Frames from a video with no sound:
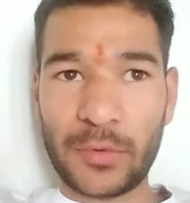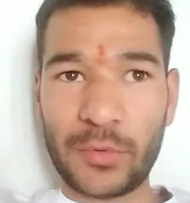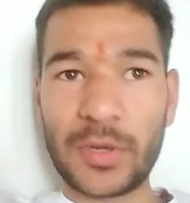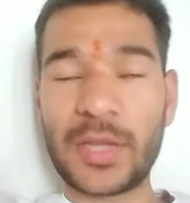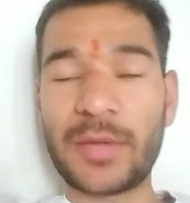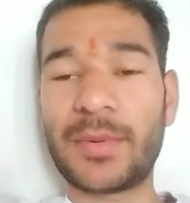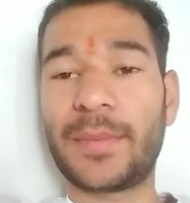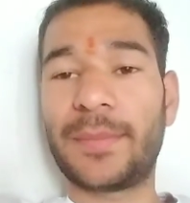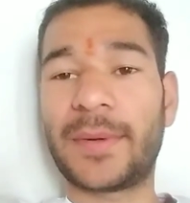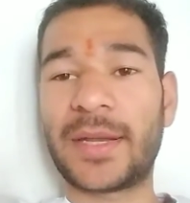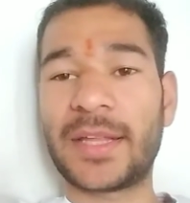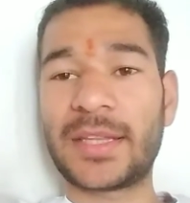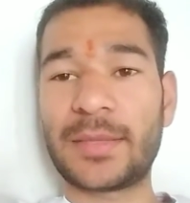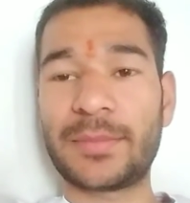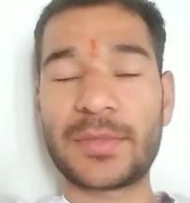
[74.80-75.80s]
ओले भी
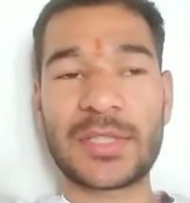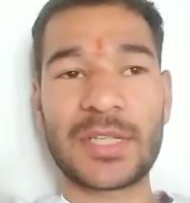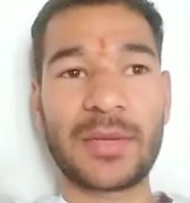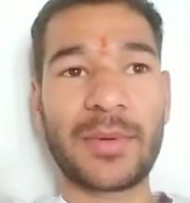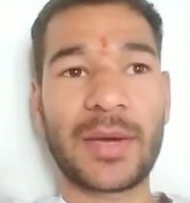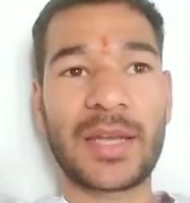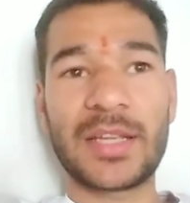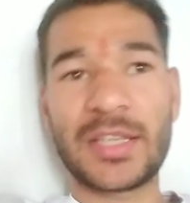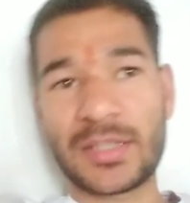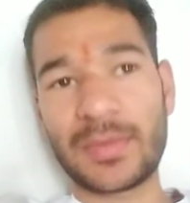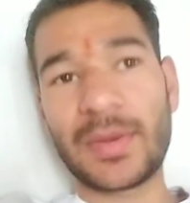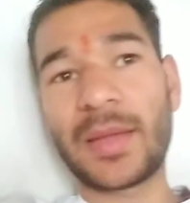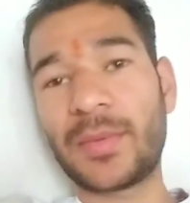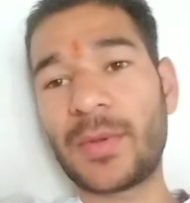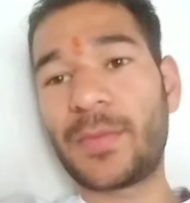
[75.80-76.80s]
पड़े थे पिछली बार इस
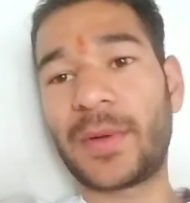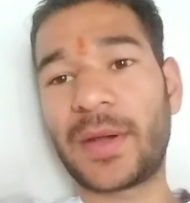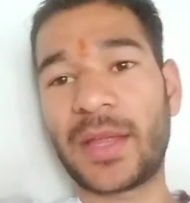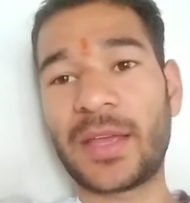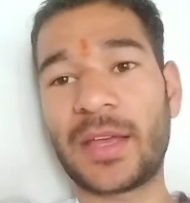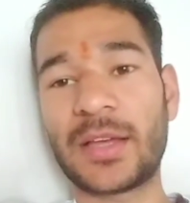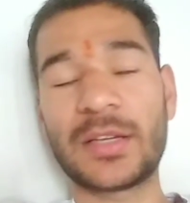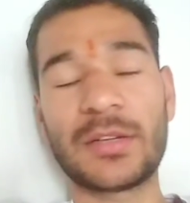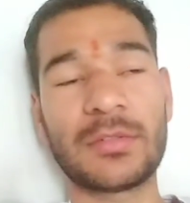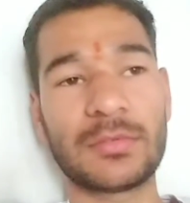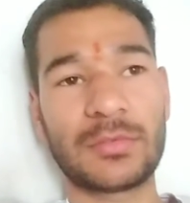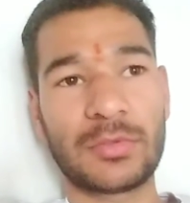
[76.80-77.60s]
बार भी पड़े हैं